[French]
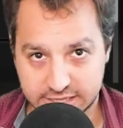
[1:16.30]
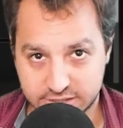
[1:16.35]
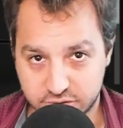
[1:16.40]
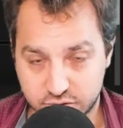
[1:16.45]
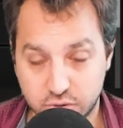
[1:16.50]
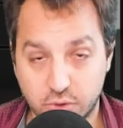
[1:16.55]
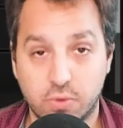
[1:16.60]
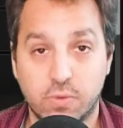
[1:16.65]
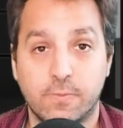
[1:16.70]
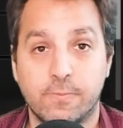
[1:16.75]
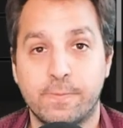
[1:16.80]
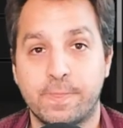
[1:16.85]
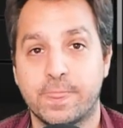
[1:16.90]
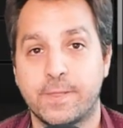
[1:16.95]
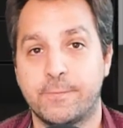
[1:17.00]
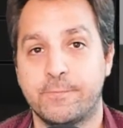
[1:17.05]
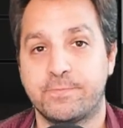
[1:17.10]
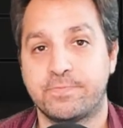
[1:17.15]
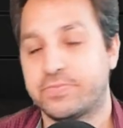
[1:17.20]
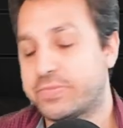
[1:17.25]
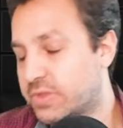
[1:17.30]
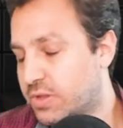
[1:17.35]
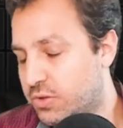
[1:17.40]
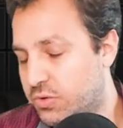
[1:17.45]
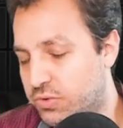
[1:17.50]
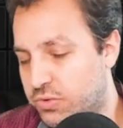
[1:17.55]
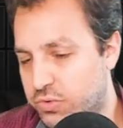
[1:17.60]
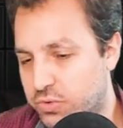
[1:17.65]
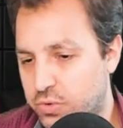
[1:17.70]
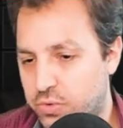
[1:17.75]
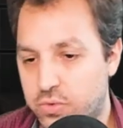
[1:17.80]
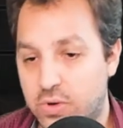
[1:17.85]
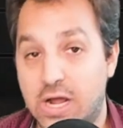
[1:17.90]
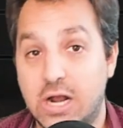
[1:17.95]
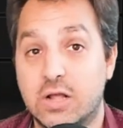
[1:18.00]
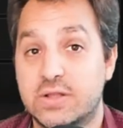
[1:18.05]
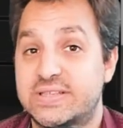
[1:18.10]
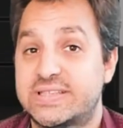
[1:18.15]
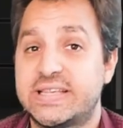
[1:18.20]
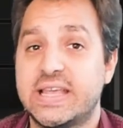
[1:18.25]
Non. Non.
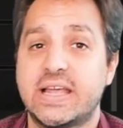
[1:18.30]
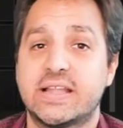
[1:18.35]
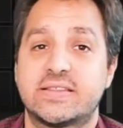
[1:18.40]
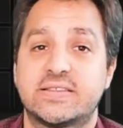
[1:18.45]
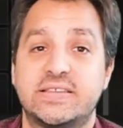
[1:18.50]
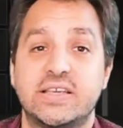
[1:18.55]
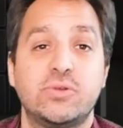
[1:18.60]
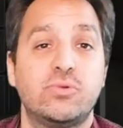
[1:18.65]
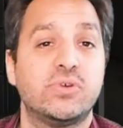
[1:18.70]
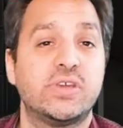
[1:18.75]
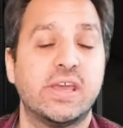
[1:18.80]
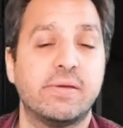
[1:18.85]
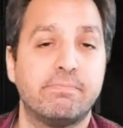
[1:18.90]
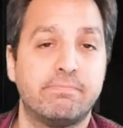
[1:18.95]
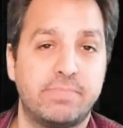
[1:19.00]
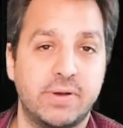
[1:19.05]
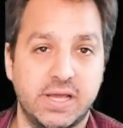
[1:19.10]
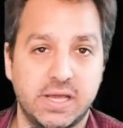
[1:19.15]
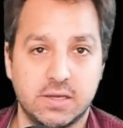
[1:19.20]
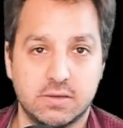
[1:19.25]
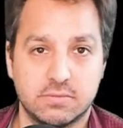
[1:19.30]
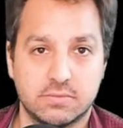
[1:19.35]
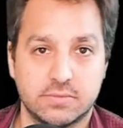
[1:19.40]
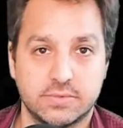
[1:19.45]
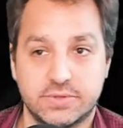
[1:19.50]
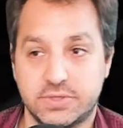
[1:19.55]
Alors certes, c'est du gameplay,